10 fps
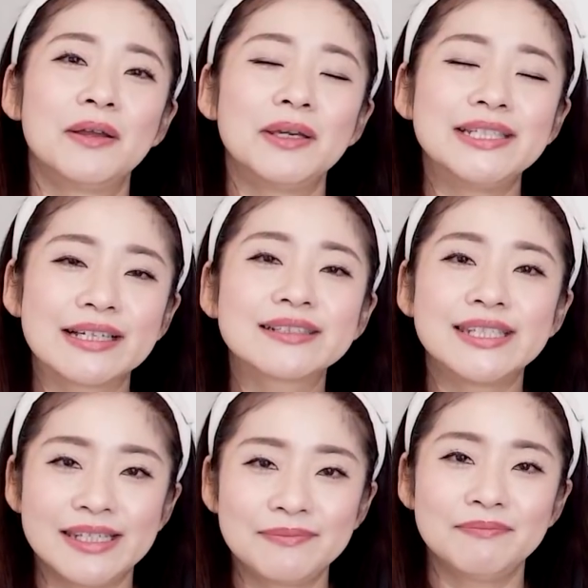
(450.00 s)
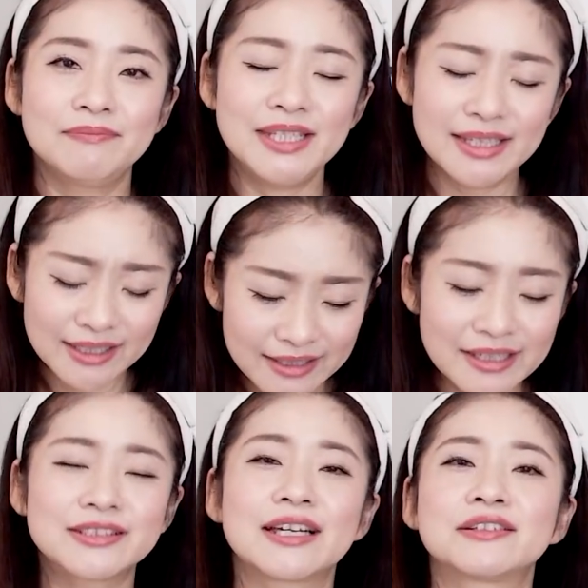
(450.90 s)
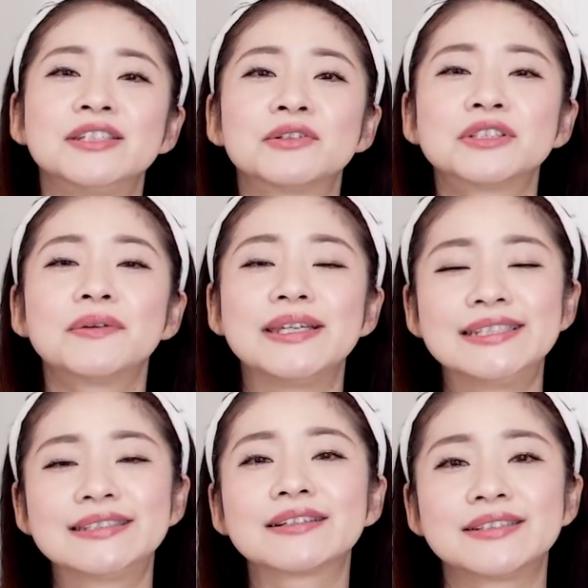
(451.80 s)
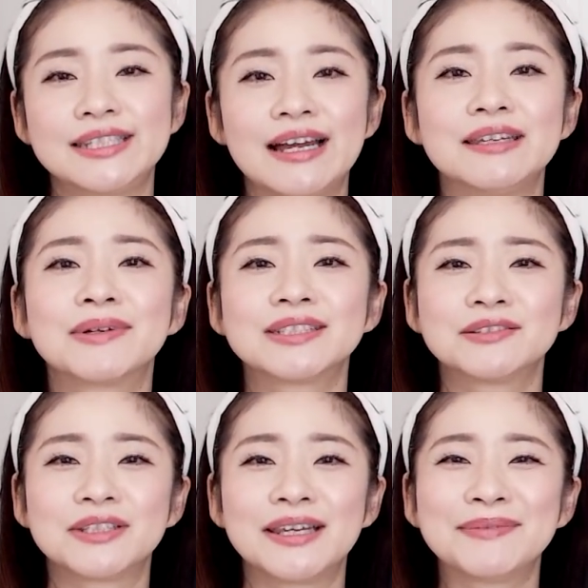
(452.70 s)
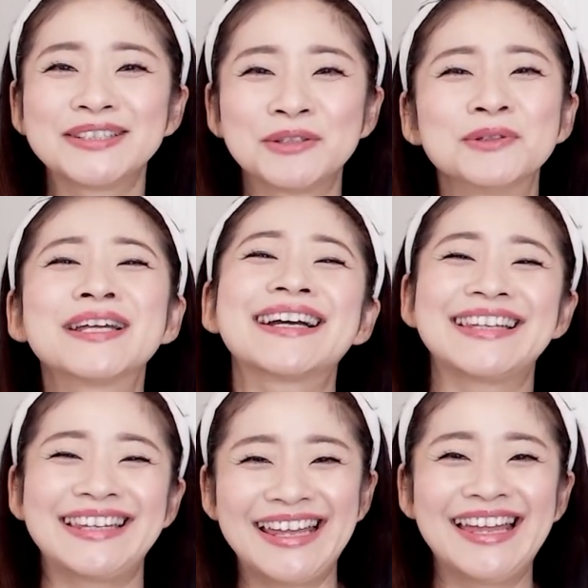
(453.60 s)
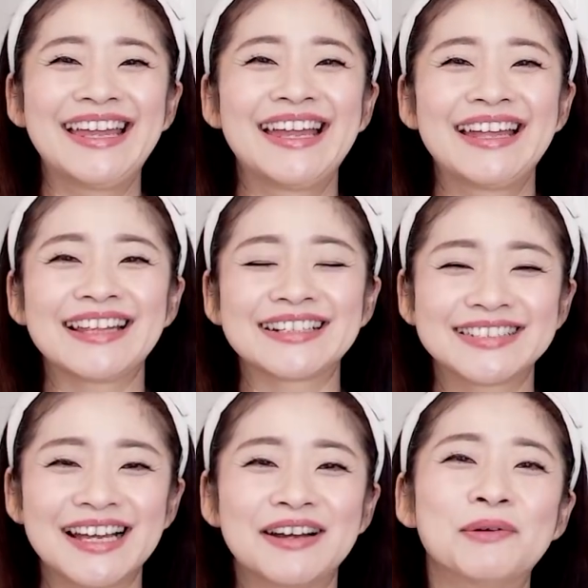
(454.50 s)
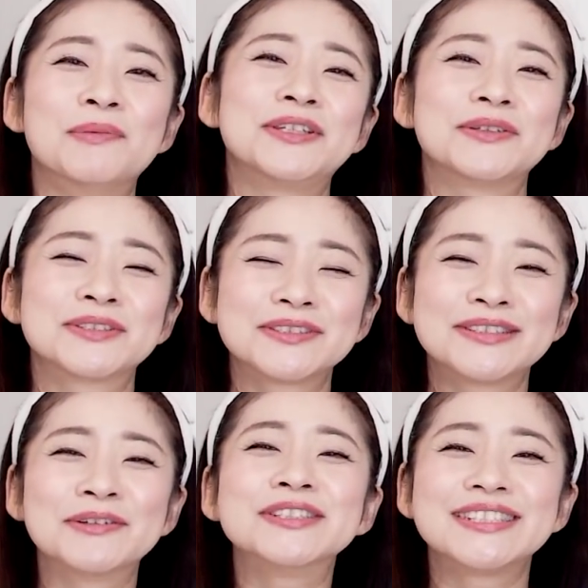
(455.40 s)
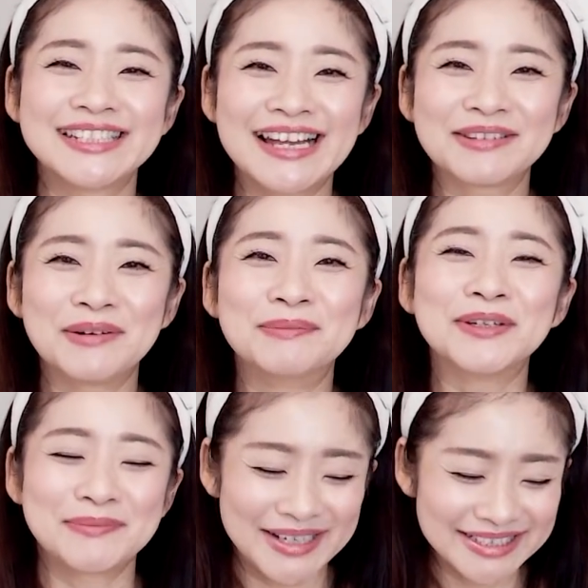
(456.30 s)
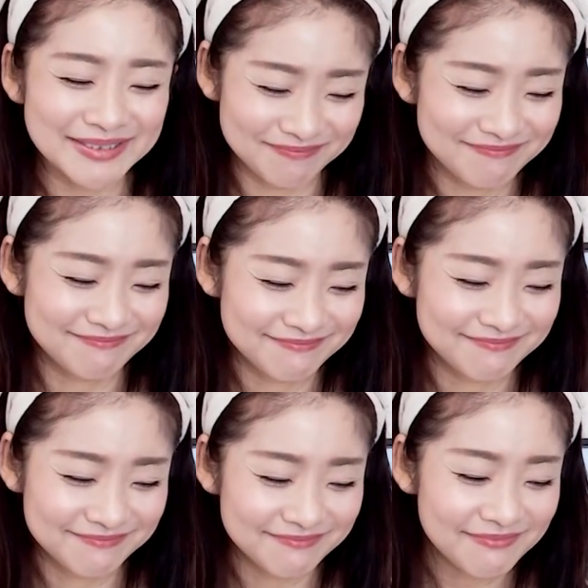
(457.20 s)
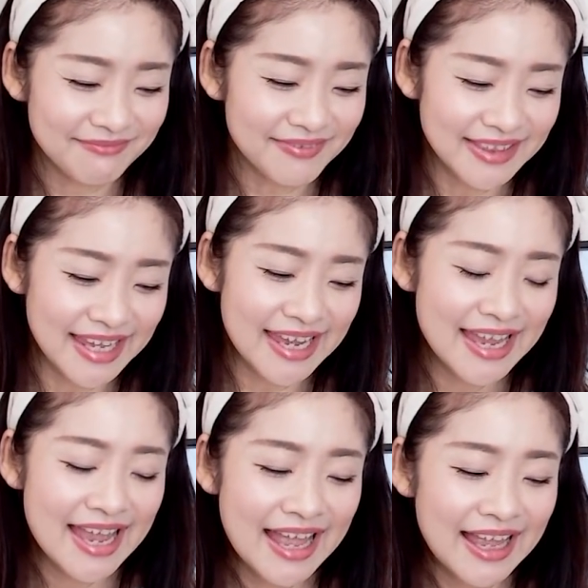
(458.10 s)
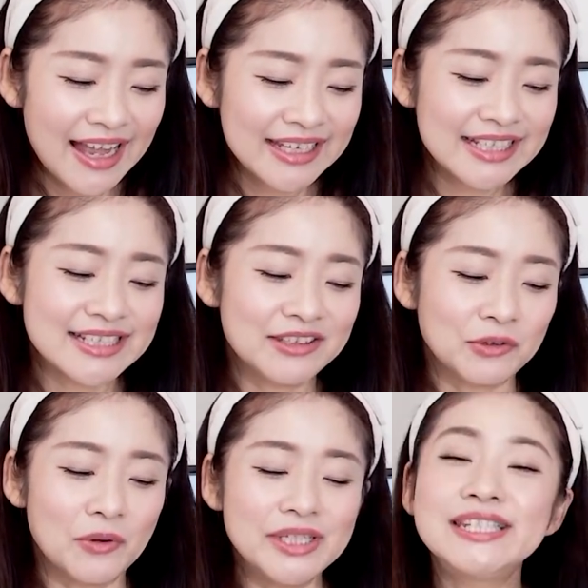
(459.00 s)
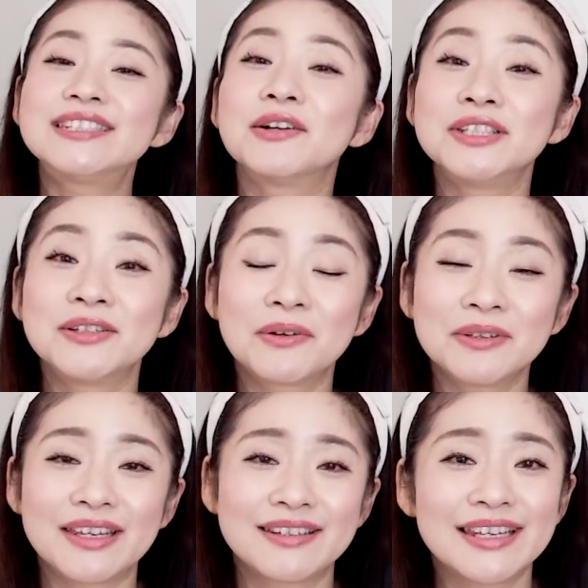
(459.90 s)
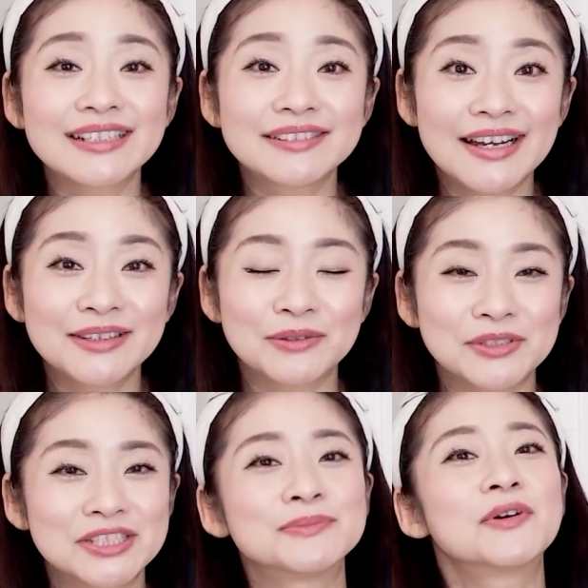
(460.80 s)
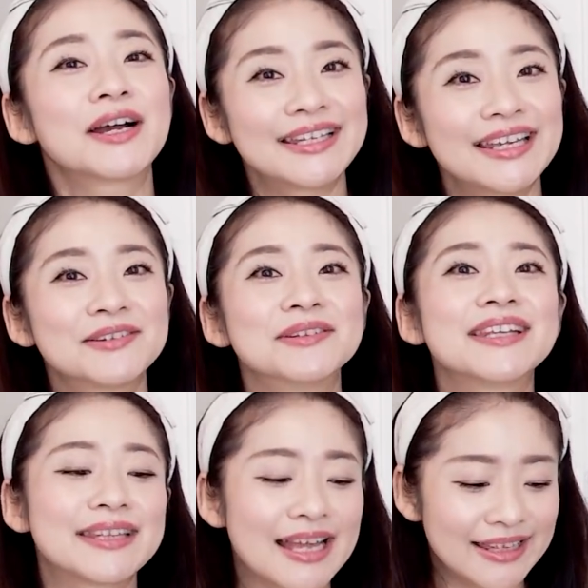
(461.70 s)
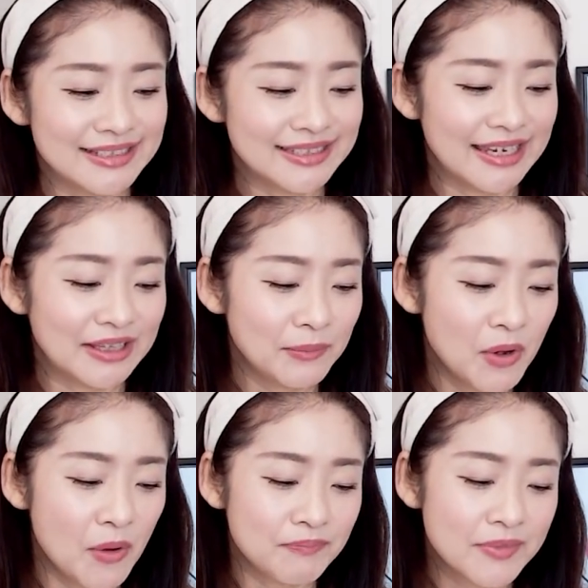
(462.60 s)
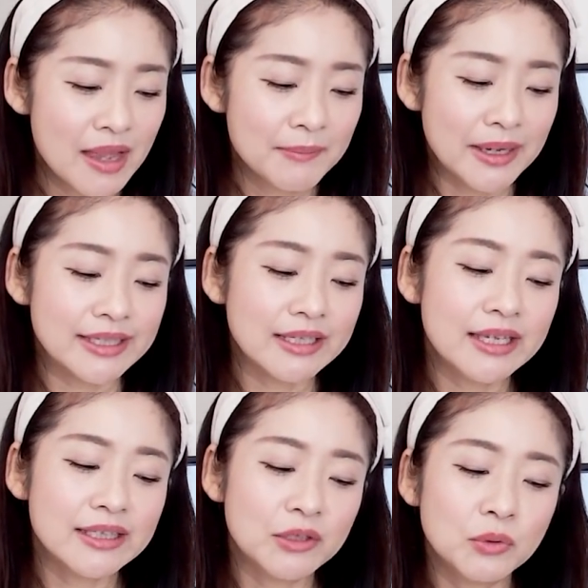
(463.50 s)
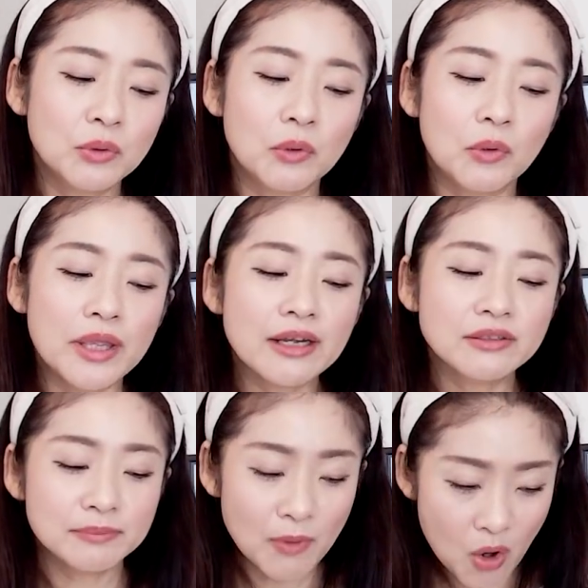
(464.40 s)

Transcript: 一作品、みんなで出る作品としては一作品ありますので、まあその中でね、たくさん思い出を作ってほしいなと思います。で、はなちゃんのこう印象に残っている役はという質問がね、飛んでいたんですけれども、まあ、いただいたどのお役も